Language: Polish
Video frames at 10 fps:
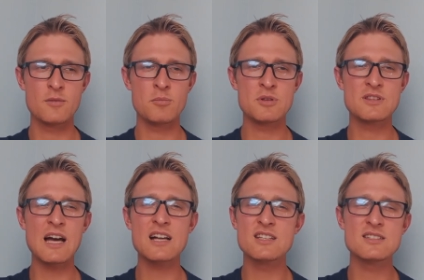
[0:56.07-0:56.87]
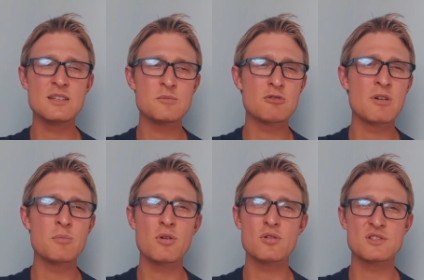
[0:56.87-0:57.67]
by tak się z Nim
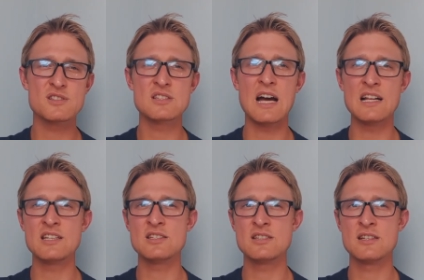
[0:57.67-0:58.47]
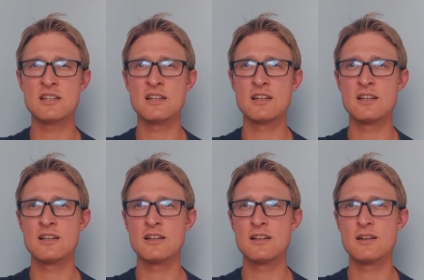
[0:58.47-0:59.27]
głęboko scalić,
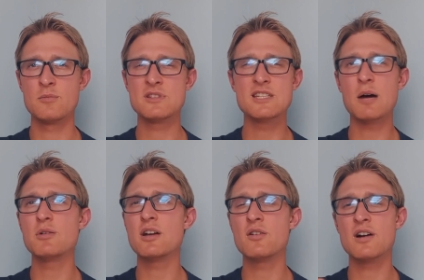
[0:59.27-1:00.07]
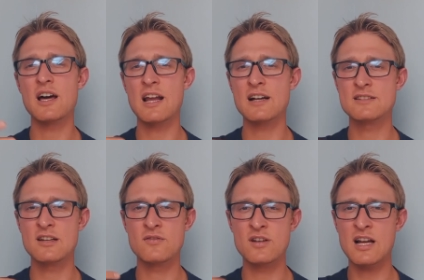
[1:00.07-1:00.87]
by cały Jego
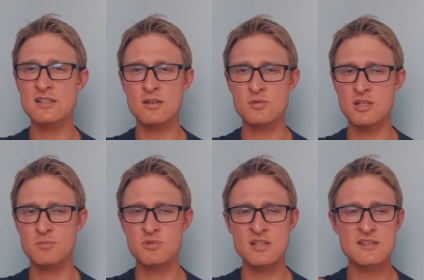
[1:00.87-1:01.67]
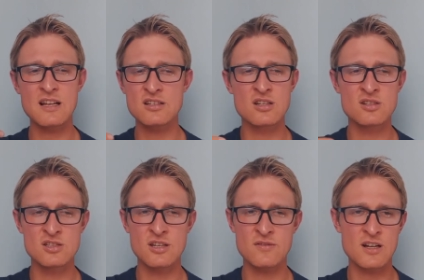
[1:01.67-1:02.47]
charakter wyrażał się przez nasze
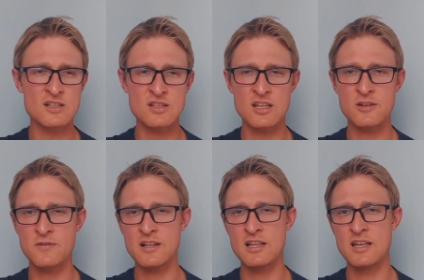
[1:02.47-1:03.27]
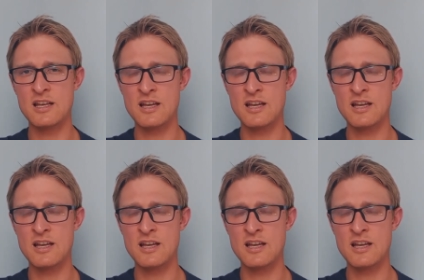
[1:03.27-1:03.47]
życie w każdej chwili.